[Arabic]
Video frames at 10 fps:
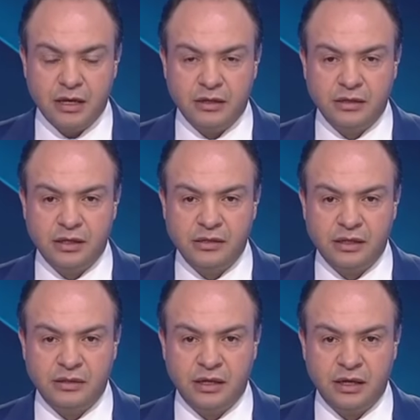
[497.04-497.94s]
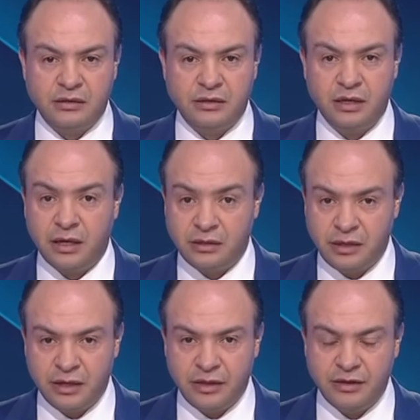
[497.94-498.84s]
اعتقد ارتقالت
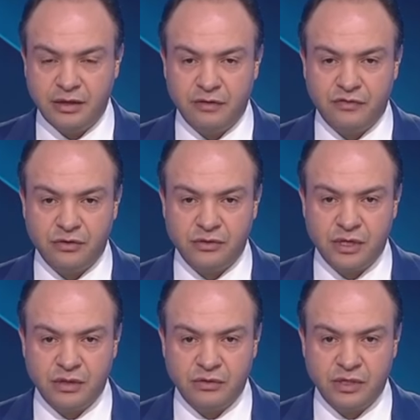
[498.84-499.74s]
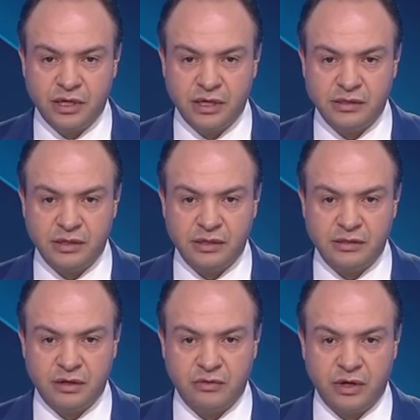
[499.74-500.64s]
ارتقالت الفيروسات وتيغاس
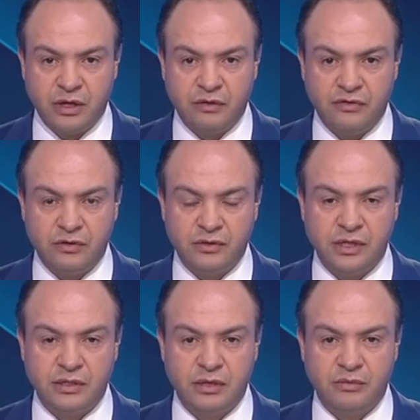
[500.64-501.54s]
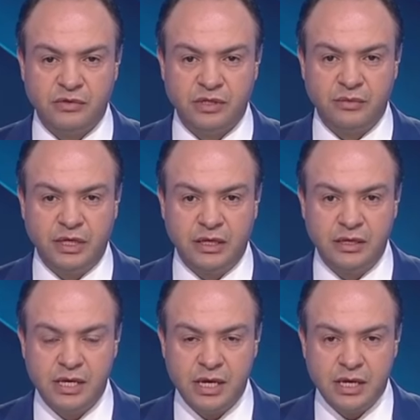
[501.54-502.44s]
سرواح الفيروسات
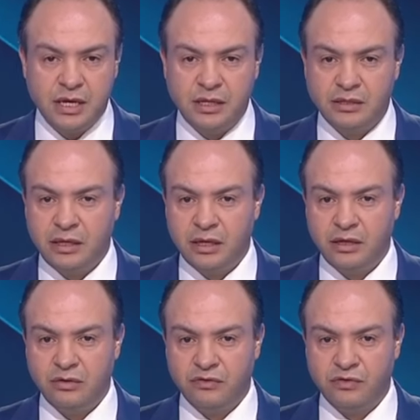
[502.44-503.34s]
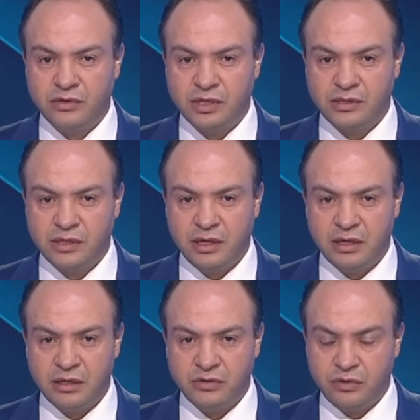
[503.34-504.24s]
الموسميه اللي تقرنا ينفوسا
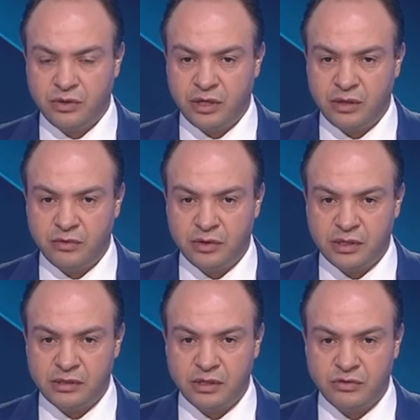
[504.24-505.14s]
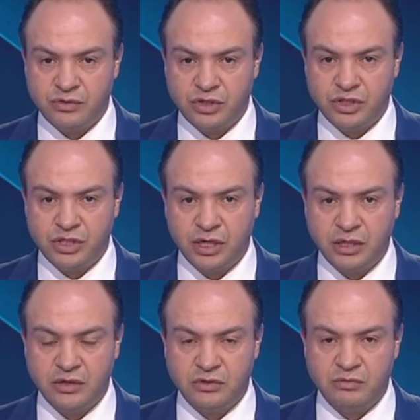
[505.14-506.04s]
سجلنا توك ثاني موغاس سوجيجي
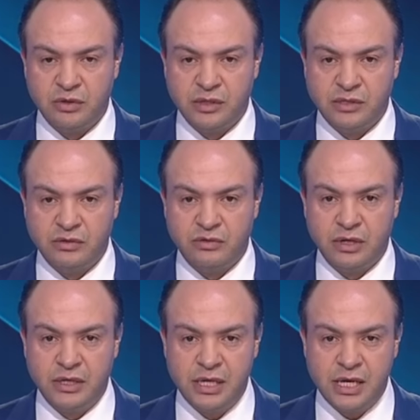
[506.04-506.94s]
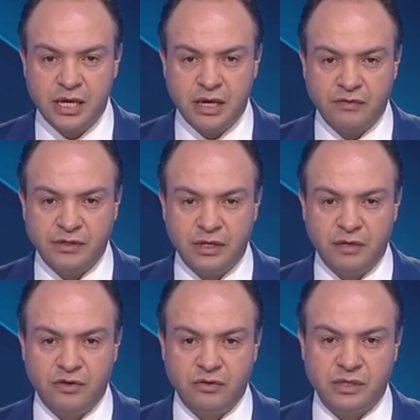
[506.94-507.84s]
غيتي وزماما سيغرا افسر
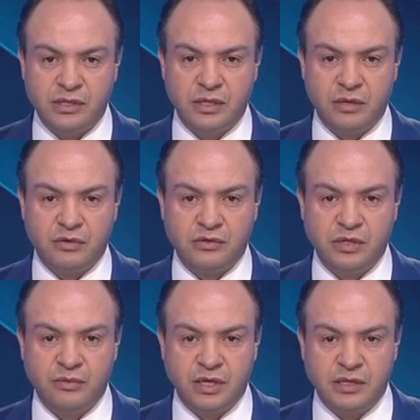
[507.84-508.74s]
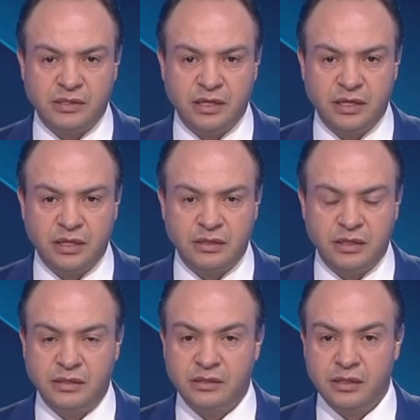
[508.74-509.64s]
الفيروسات الموسميه زدينا
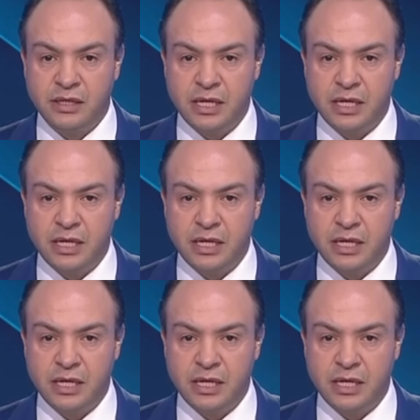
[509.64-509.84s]
تقرس